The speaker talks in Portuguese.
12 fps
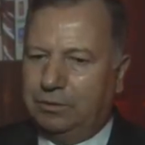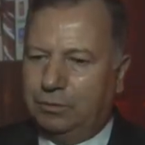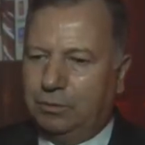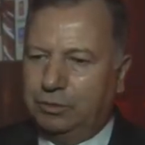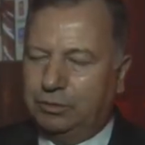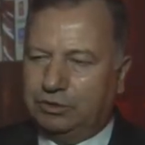ou
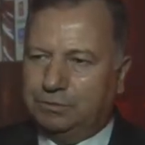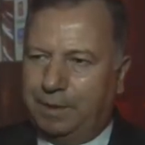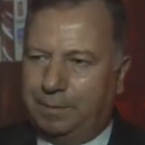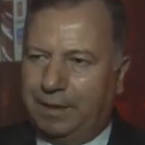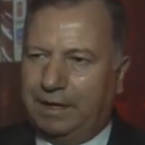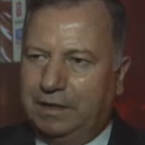quando nos
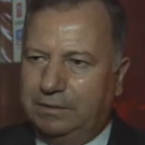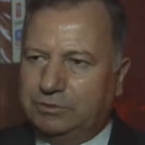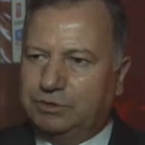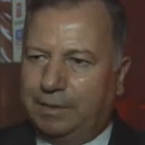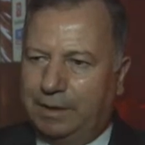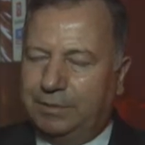
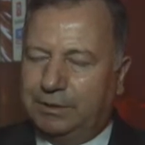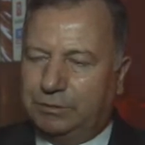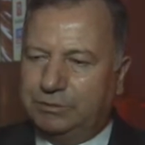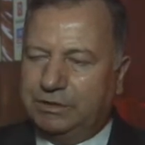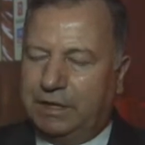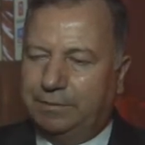preparamos para a
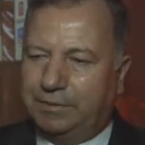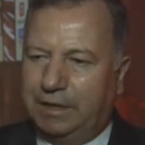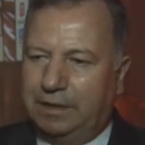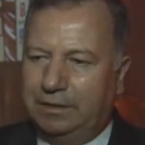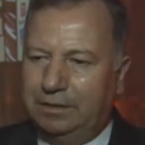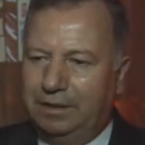abertura de
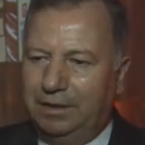capital,